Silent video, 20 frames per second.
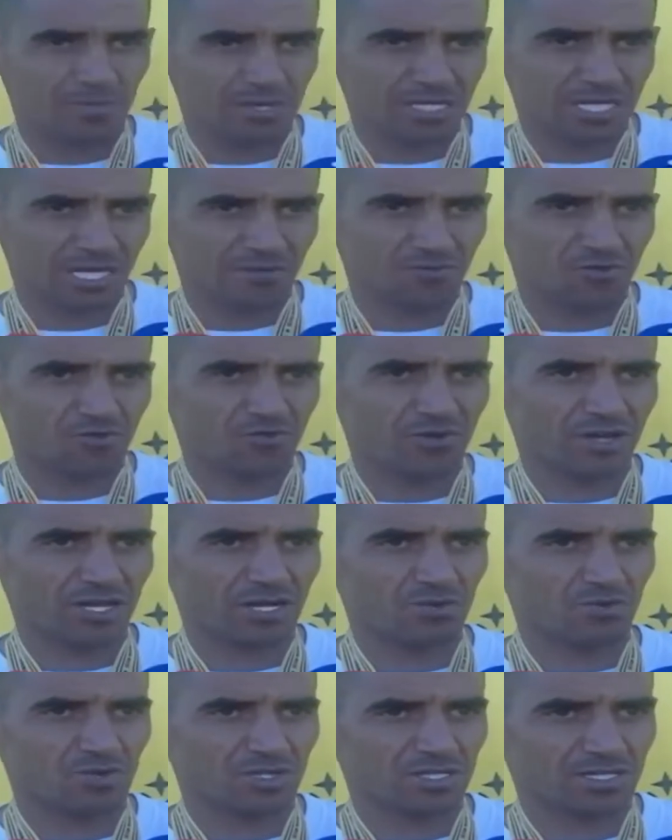تعرفوا
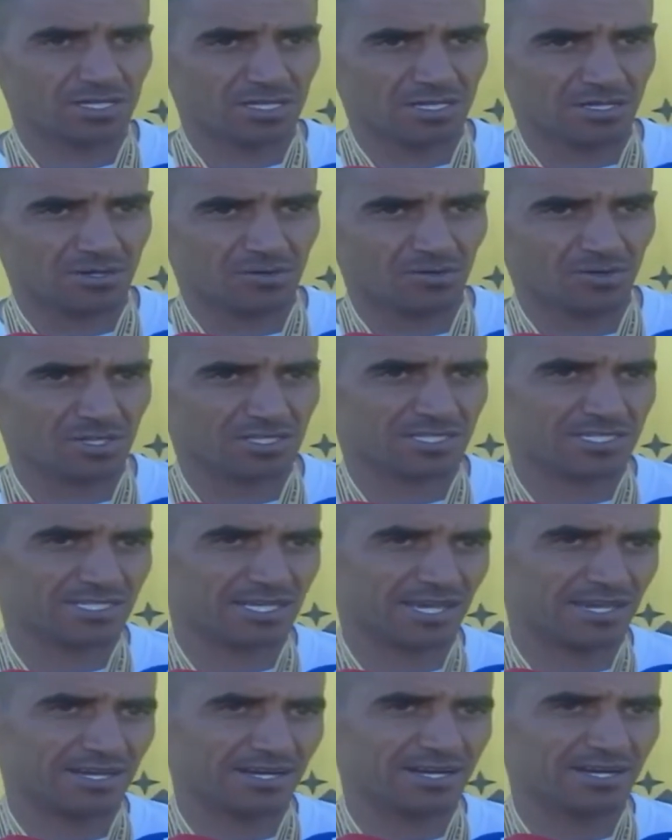فأنا ولد ولد
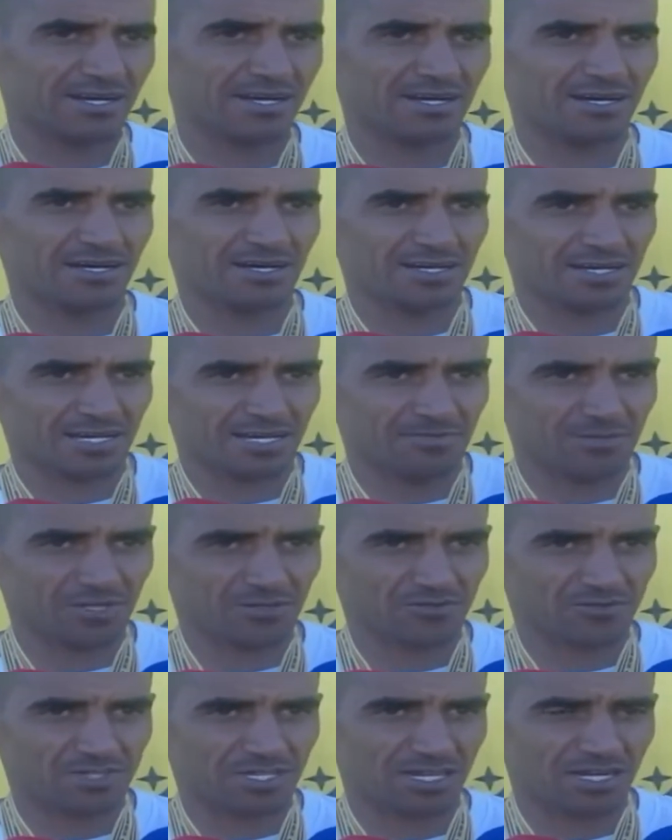صحراء كبرت
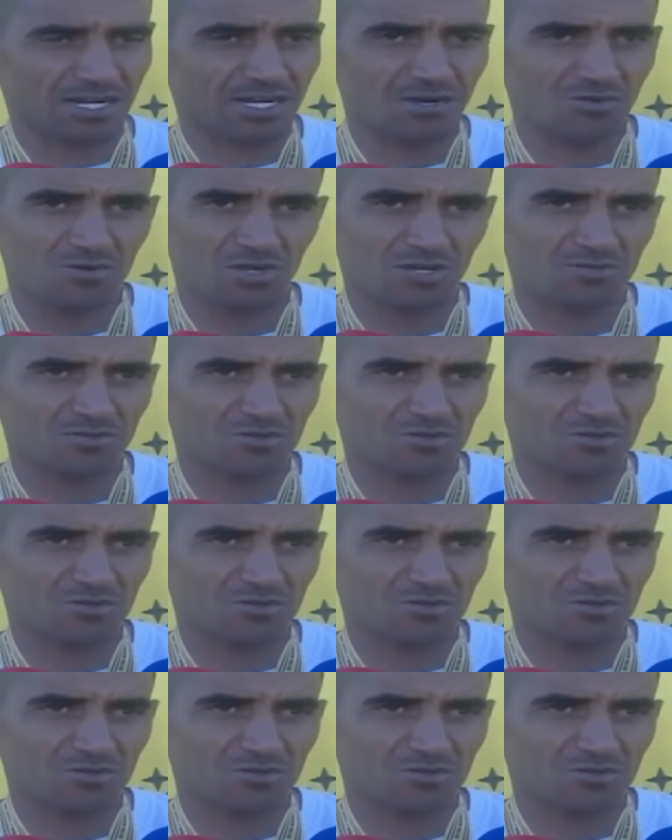في الصحراء والحمد